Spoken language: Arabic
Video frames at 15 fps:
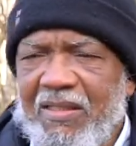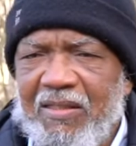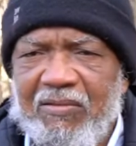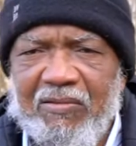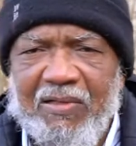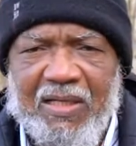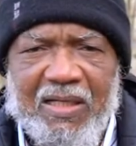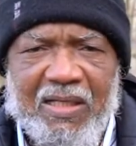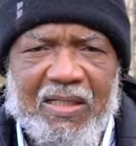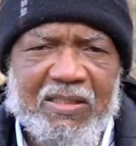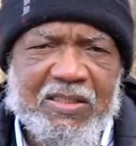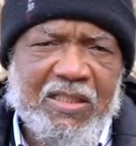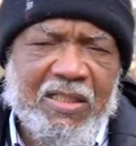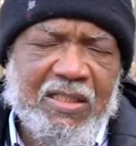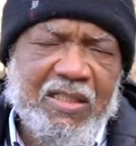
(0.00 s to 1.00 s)
وإن
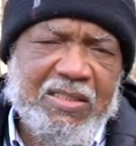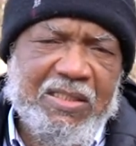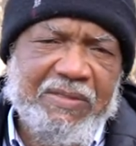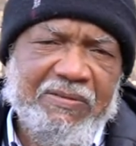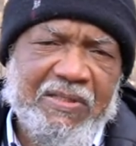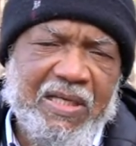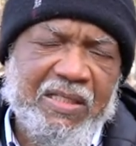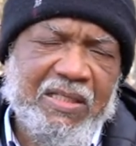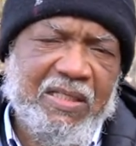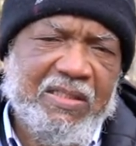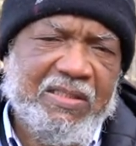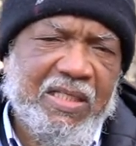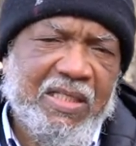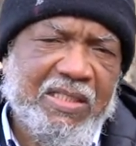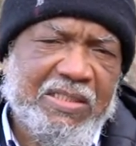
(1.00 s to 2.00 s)
شاء الله نستفيد
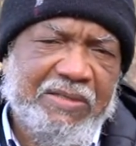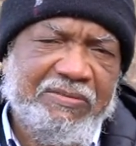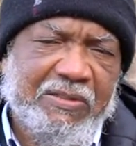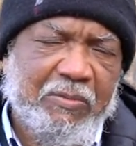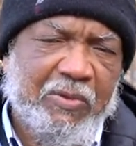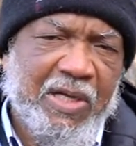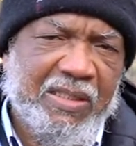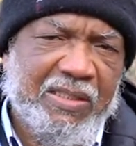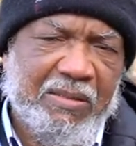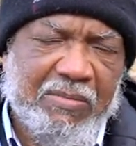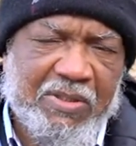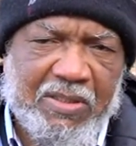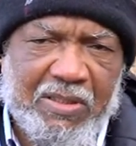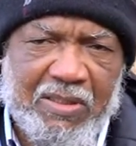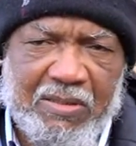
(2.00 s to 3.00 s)
سيستفيد من هذا
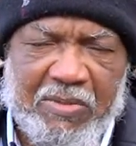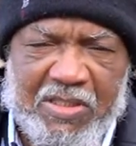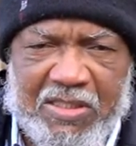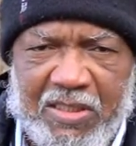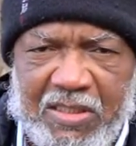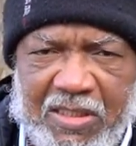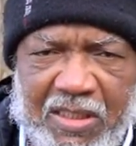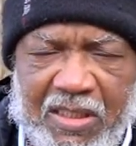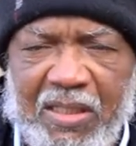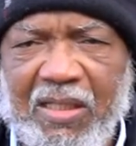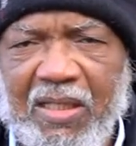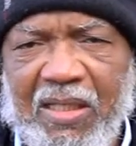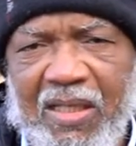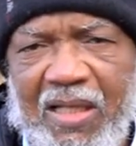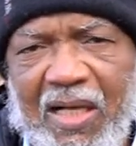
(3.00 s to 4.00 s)
المسجد إن شاء الله
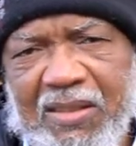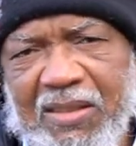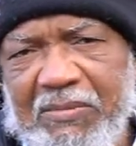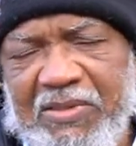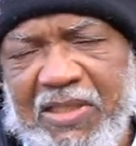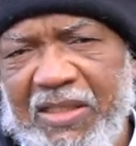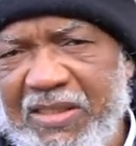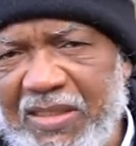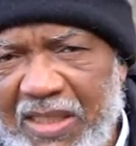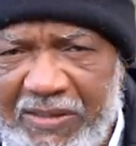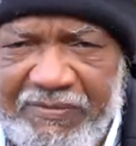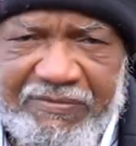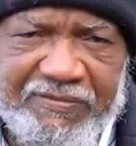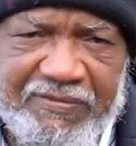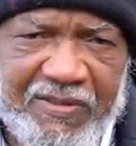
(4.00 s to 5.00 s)
أكثر من 30
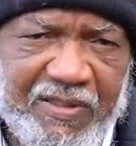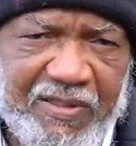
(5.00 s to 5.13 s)
ألف